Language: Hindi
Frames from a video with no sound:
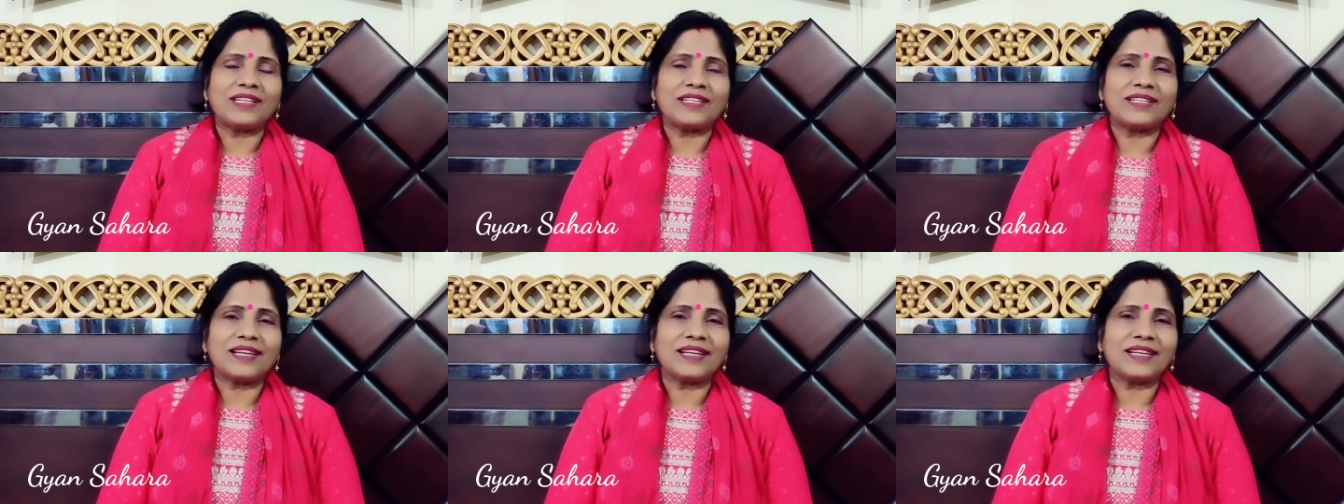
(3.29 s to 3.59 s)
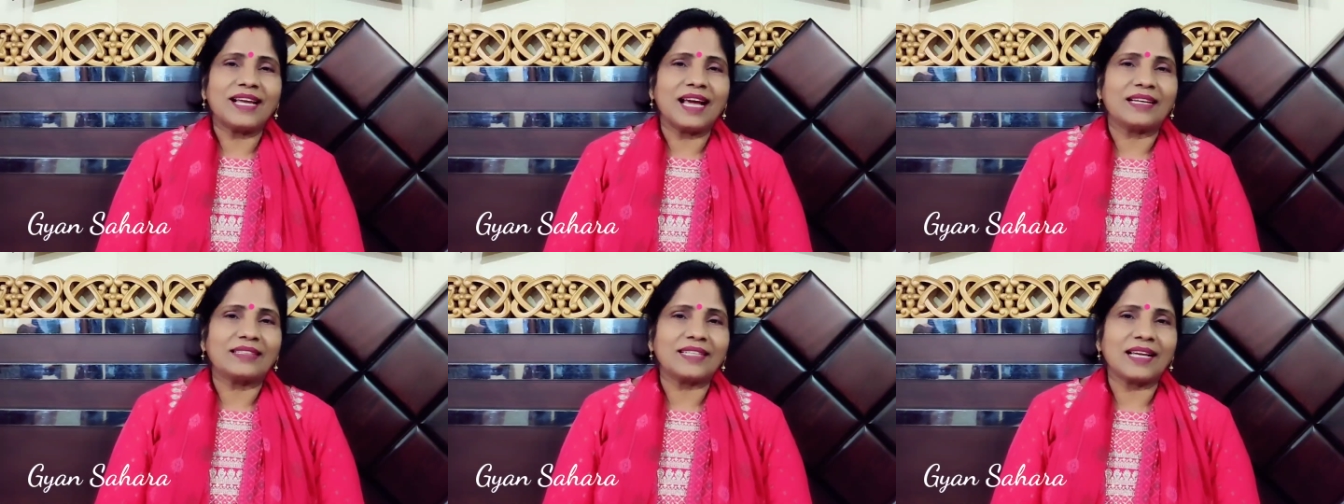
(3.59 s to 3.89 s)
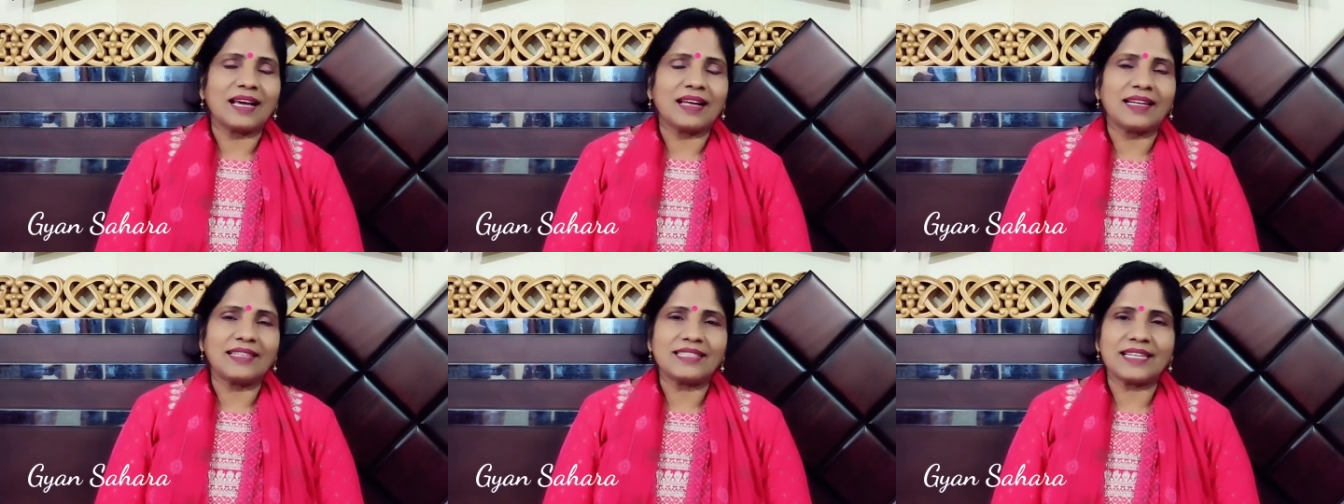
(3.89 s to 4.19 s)
कृष्णा ज्ञान
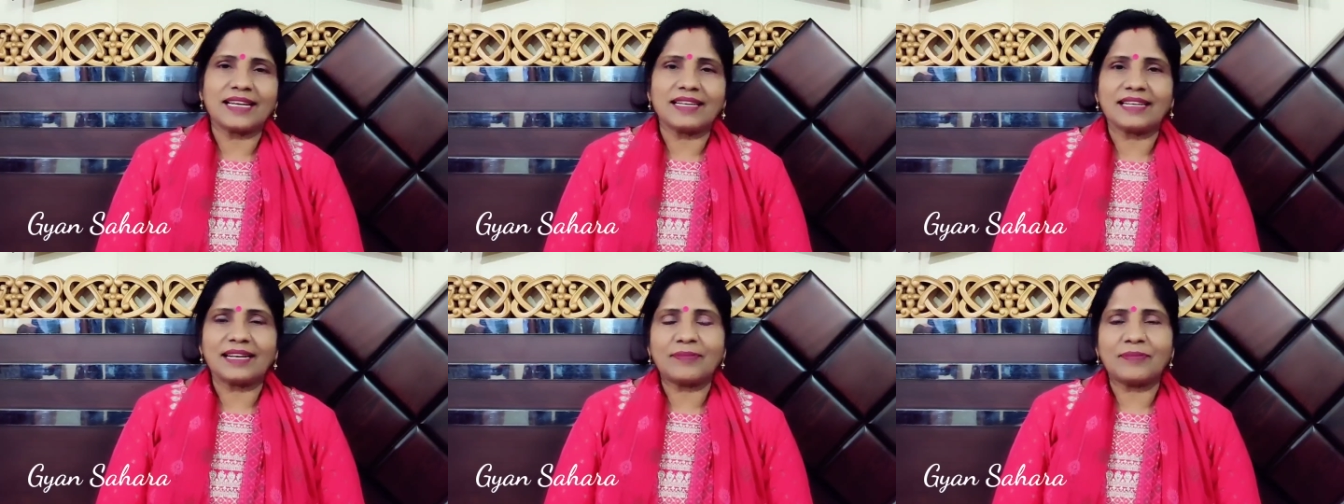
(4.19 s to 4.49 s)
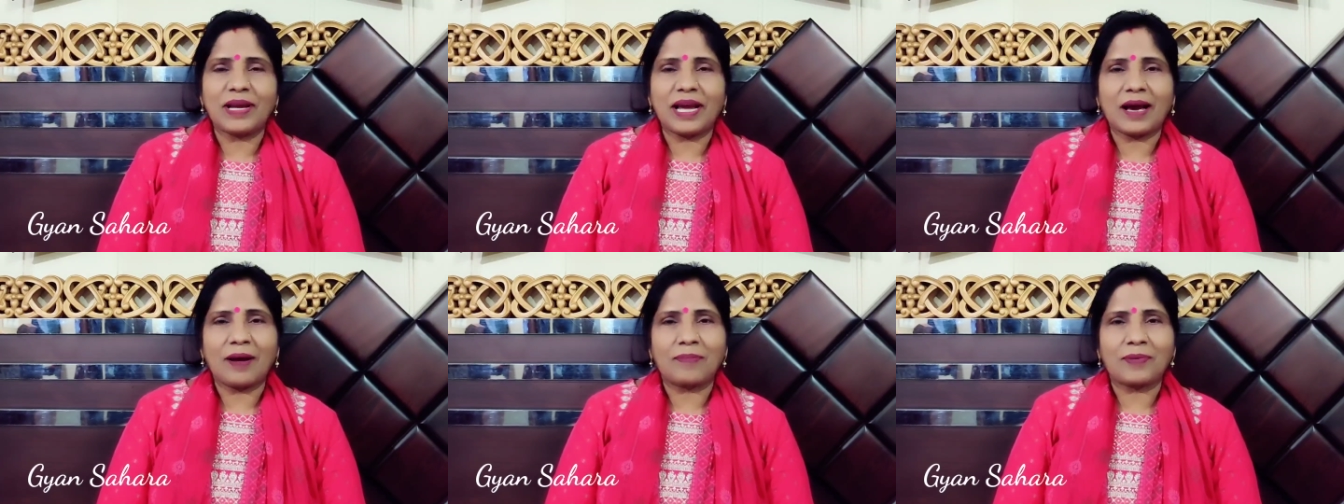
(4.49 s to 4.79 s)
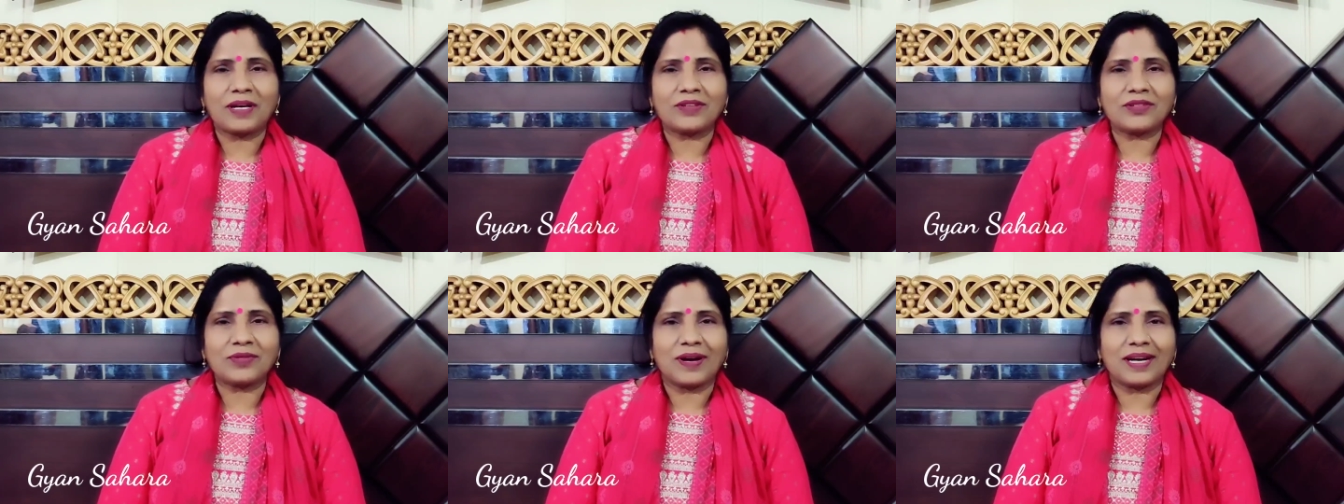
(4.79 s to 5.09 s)
सहारा चैनल में
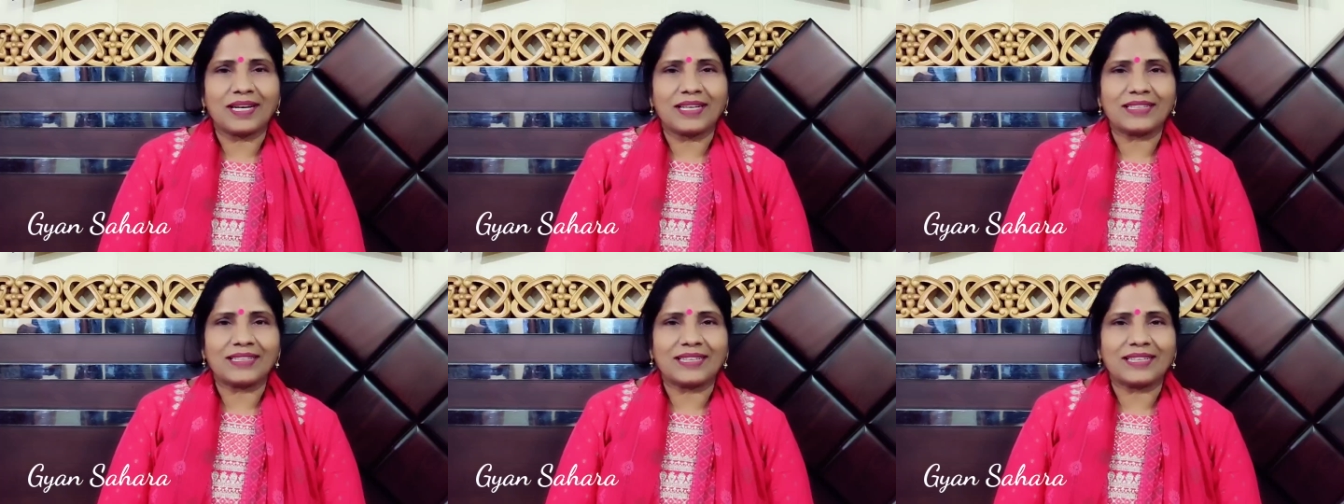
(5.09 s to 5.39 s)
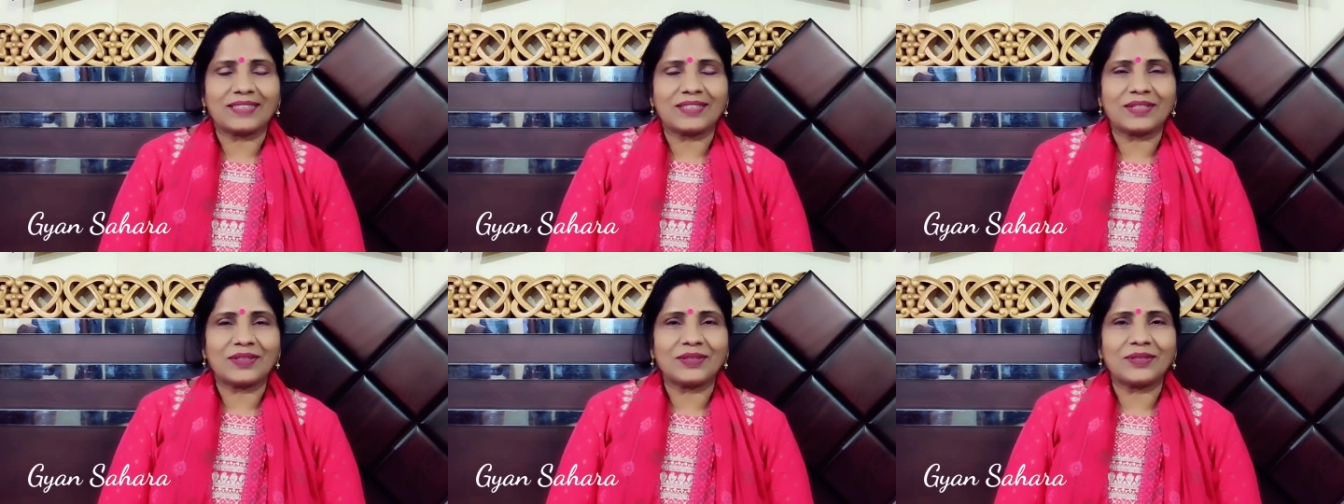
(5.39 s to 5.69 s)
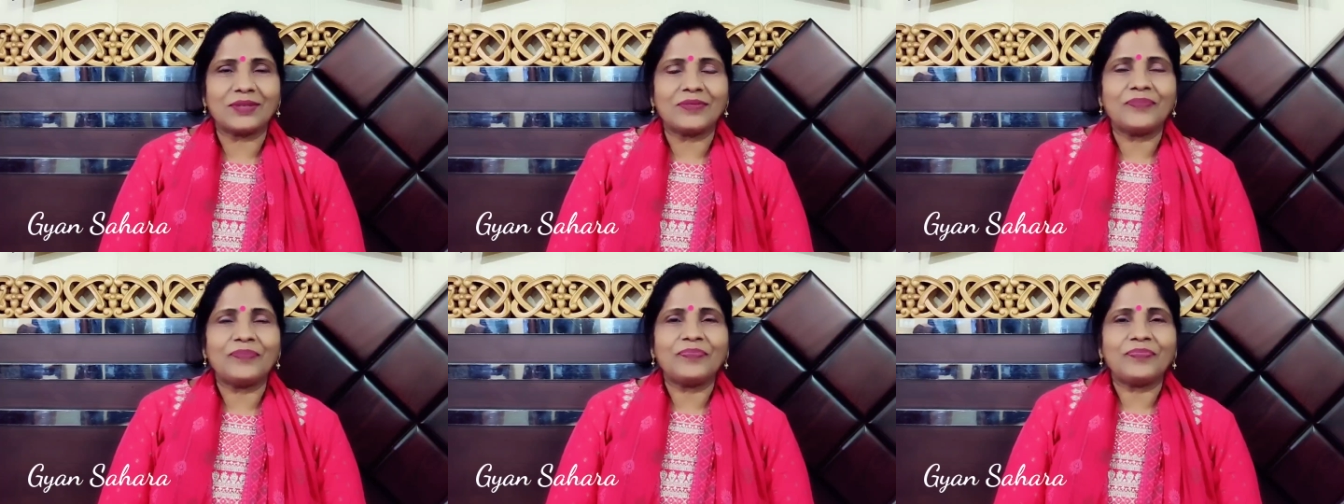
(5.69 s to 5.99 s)
आपका स्वागत करती
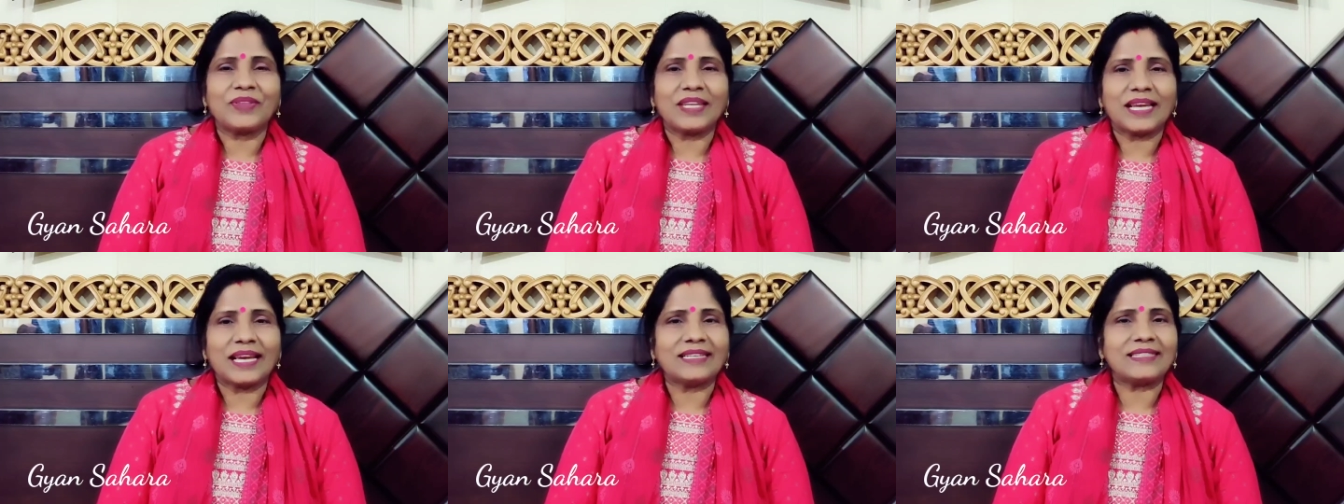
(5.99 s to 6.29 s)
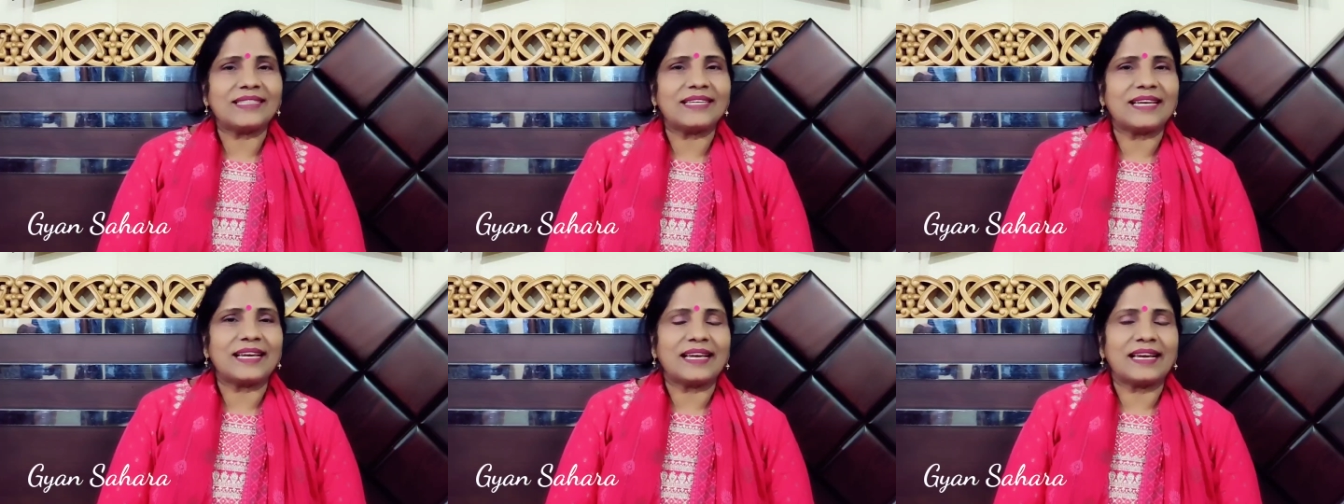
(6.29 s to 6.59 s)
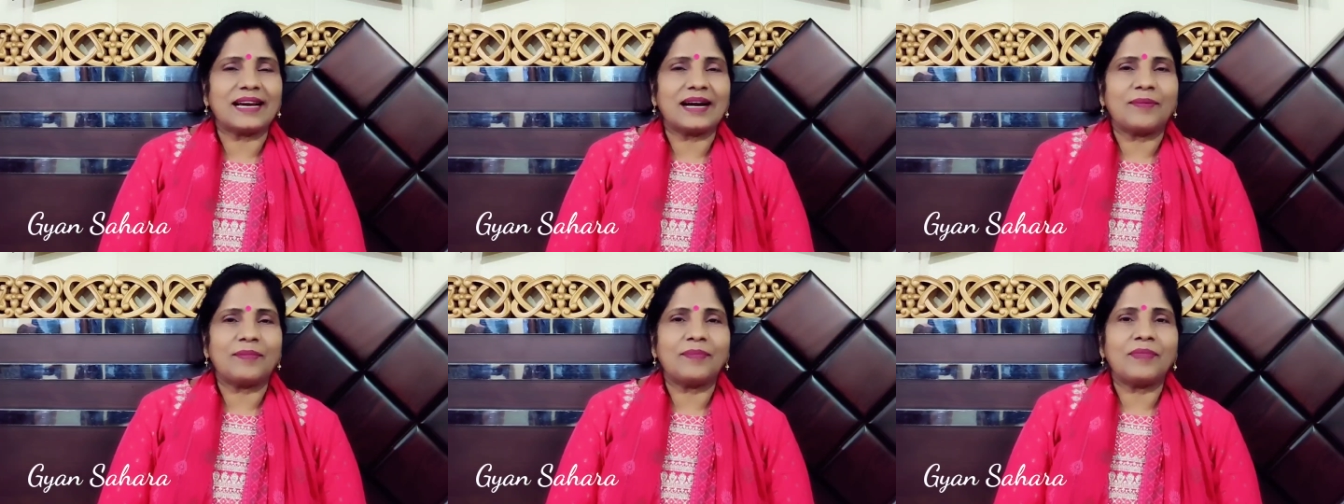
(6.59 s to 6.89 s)
हूँ कैसे
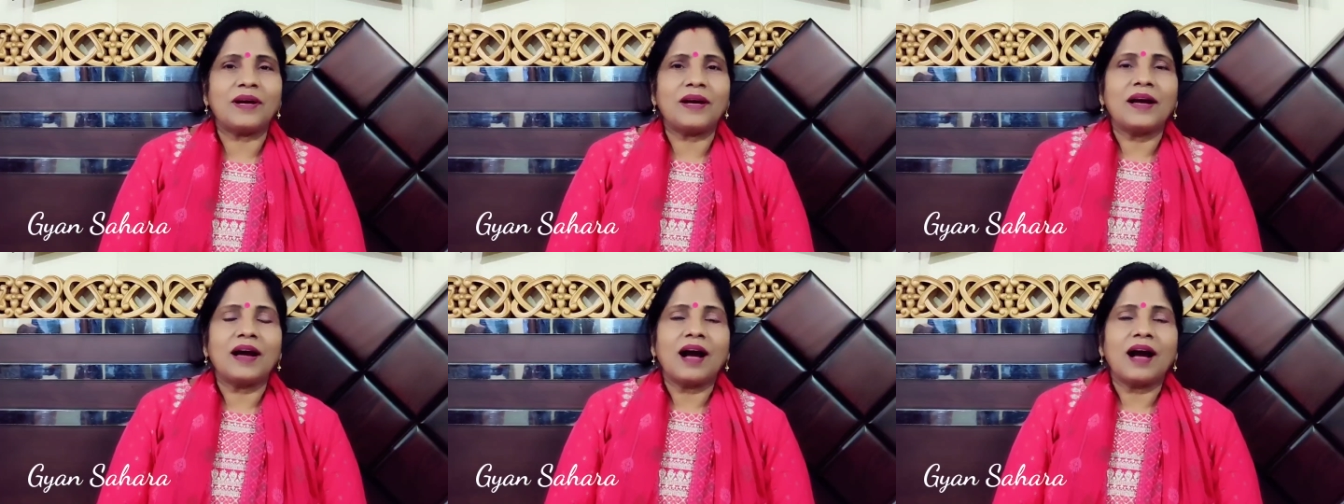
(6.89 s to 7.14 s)
हैं आप